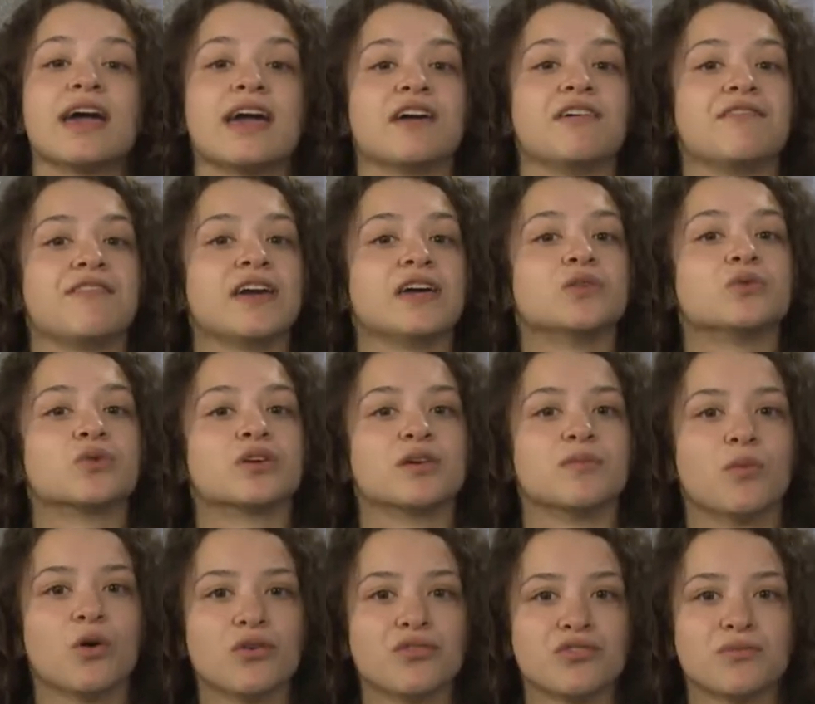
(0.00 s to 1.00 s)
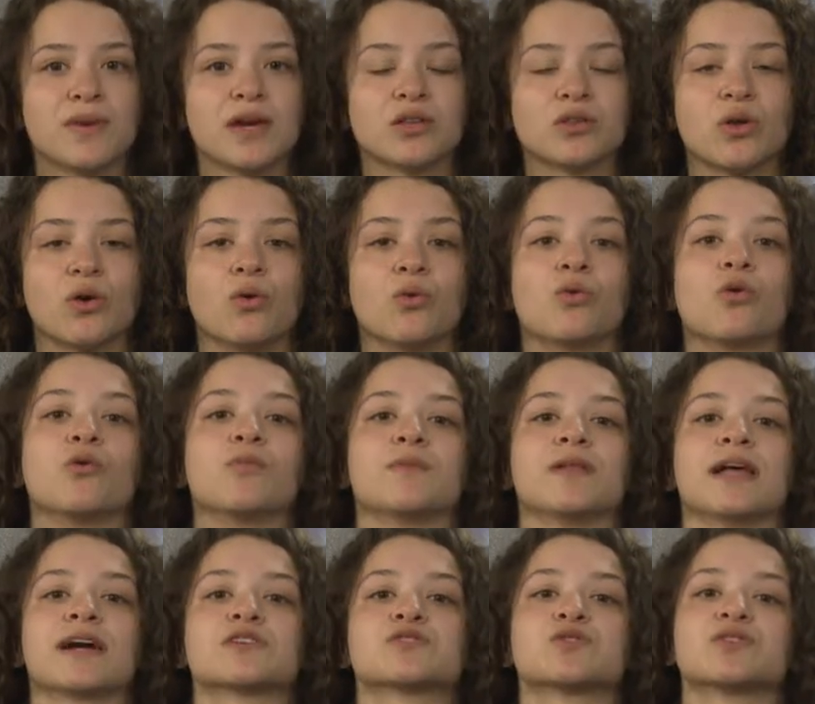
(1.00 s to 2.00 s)
evento que movimentou o
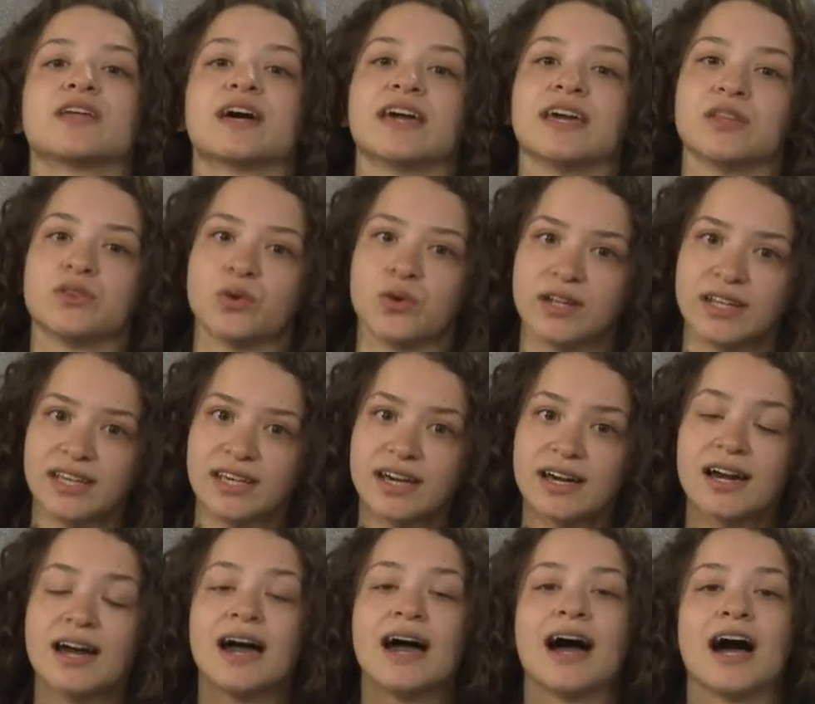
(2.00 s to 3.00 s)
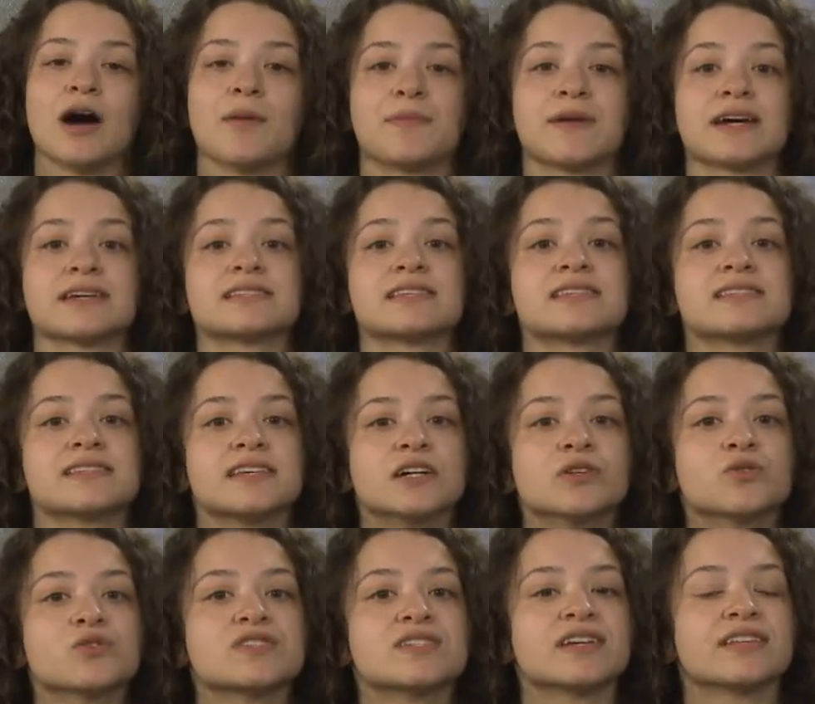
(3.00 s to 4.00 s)
complexo da Reitoria, a Praça
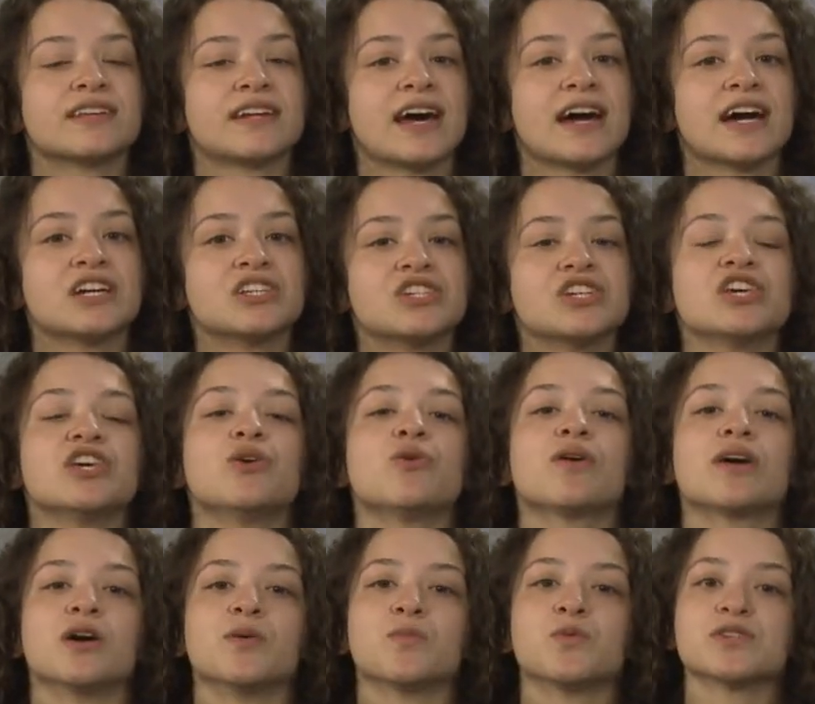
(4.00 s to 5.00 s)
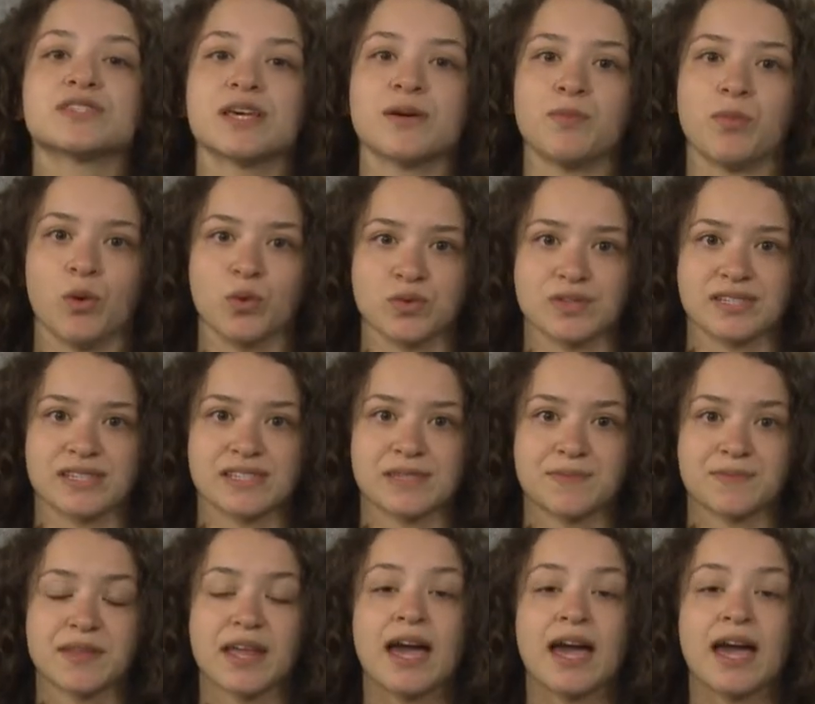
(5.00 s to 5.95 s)
Santos Andrade e o Campus Rebouças.